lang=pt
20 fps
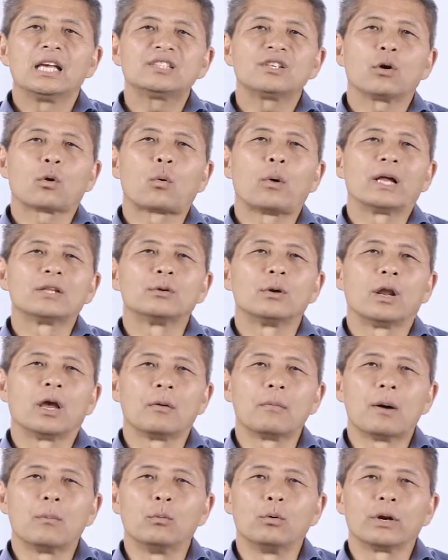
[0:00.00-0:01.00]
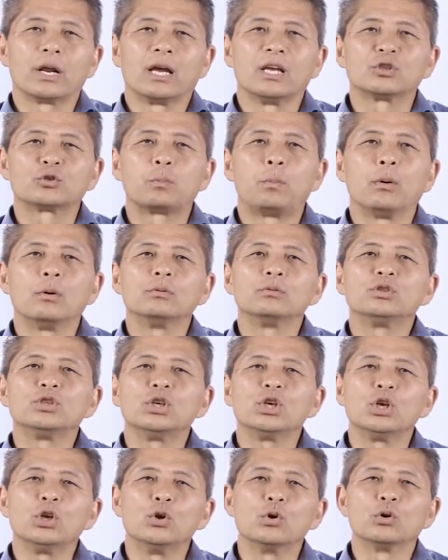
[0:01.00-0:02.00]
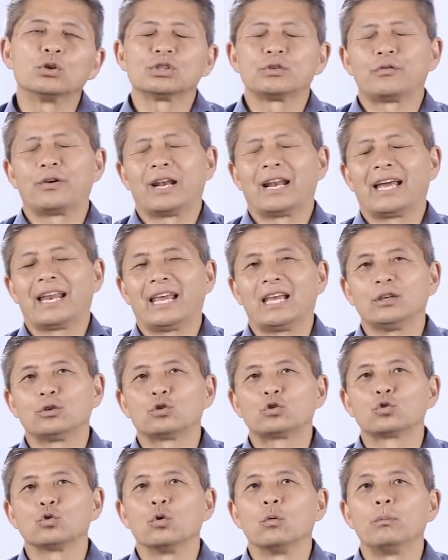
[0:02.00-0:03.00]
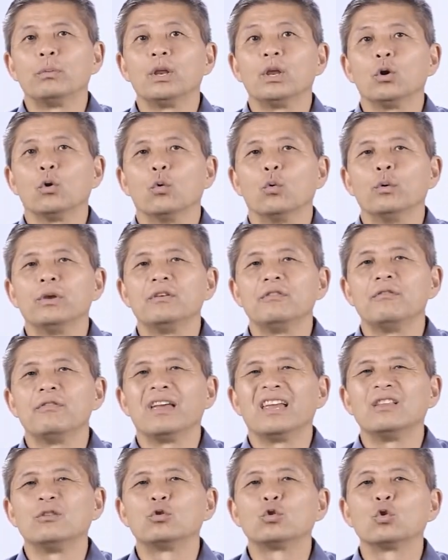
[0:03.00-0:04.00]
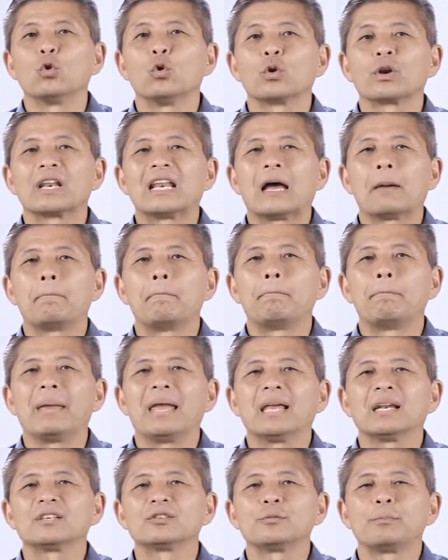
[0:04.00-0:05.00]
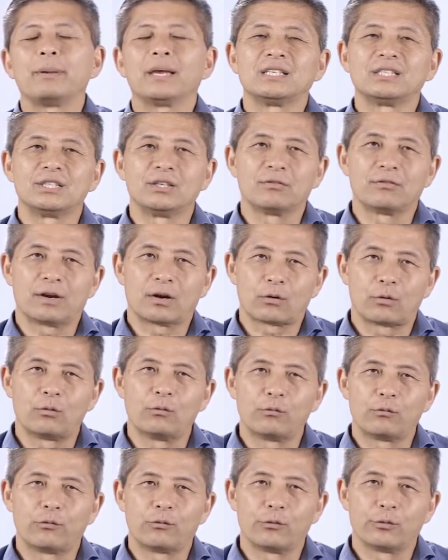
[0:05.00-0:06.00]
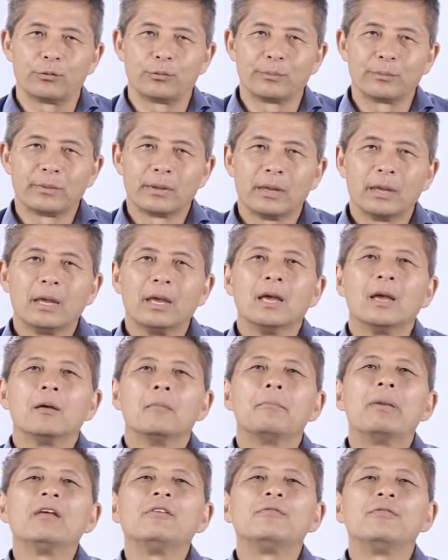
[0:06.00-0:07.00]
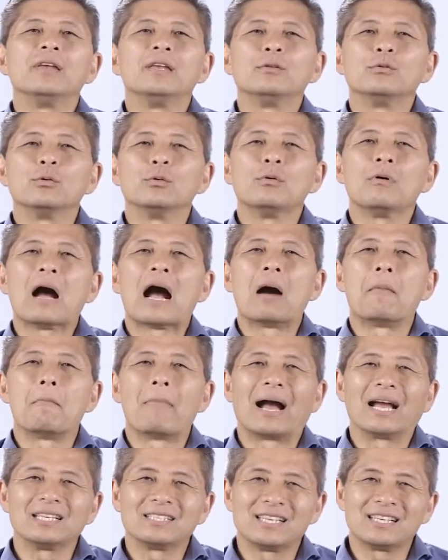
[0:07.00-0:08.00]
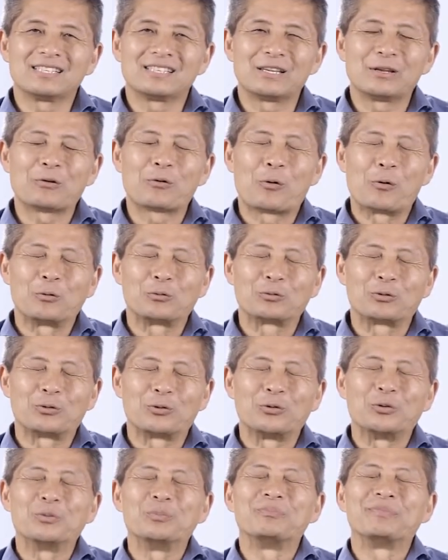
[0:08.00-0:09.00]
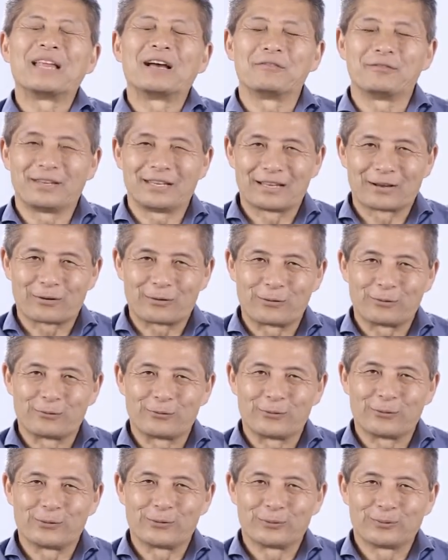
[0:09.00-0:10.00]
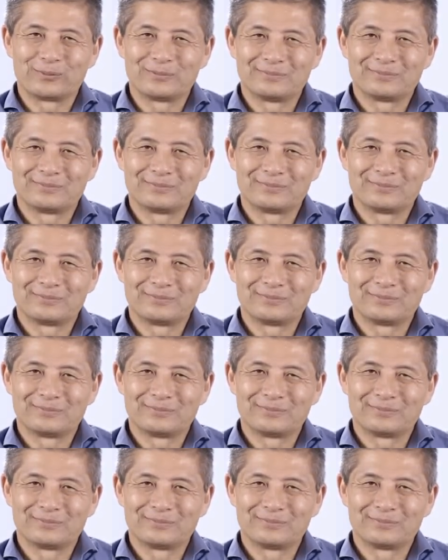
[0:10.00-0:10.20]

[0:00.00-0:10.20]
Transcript: Esse é o quadro Laima Moura Responde e hoje falarei sobre o inventor da perspectiva Kung Fu. Bem-vindo a mais esse encontro na Vida Kung Fu.